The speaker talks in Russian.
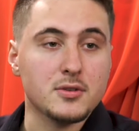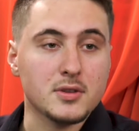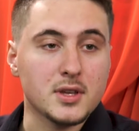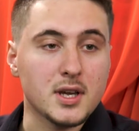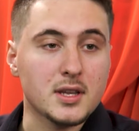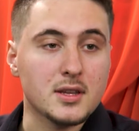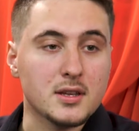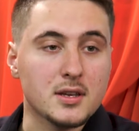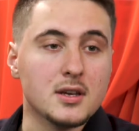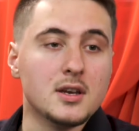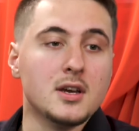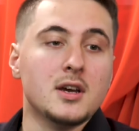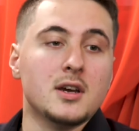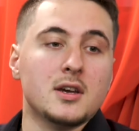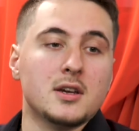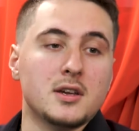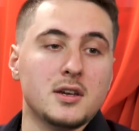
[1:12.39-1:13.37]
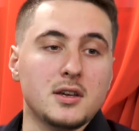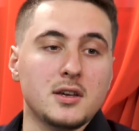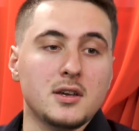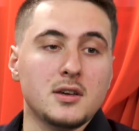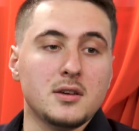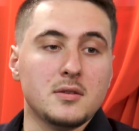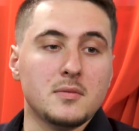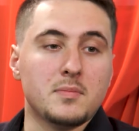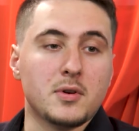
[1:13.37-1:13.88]
куда-то
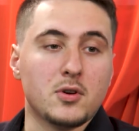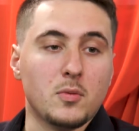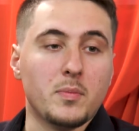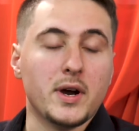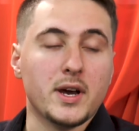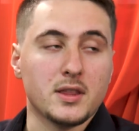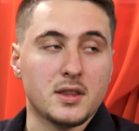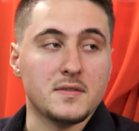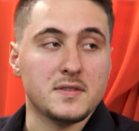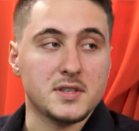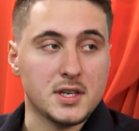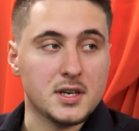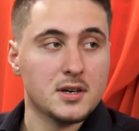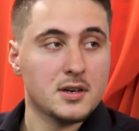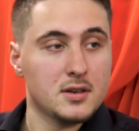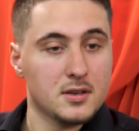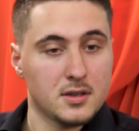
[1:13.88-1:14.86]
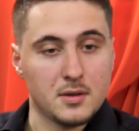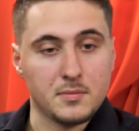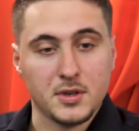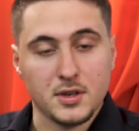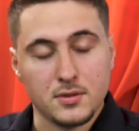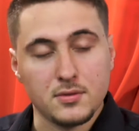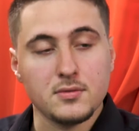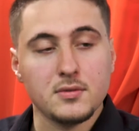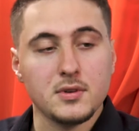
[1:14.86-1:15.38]
и покупает на всех там,
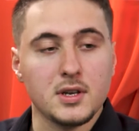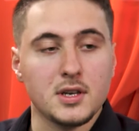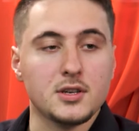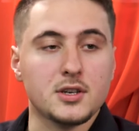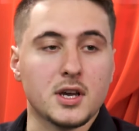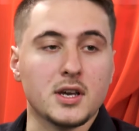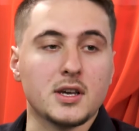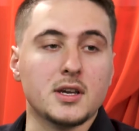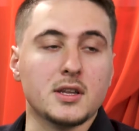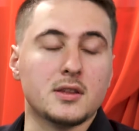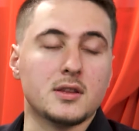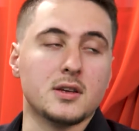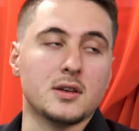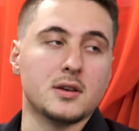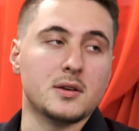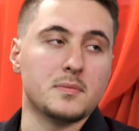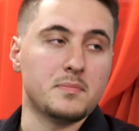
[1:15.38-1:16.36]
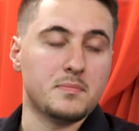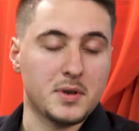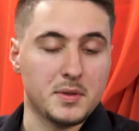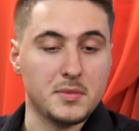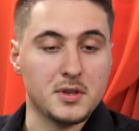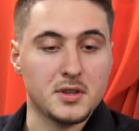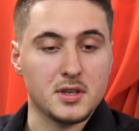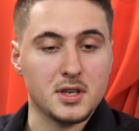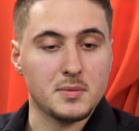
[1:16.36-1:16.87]
еду или еще какие-то
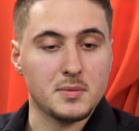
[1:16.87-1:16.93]
предметы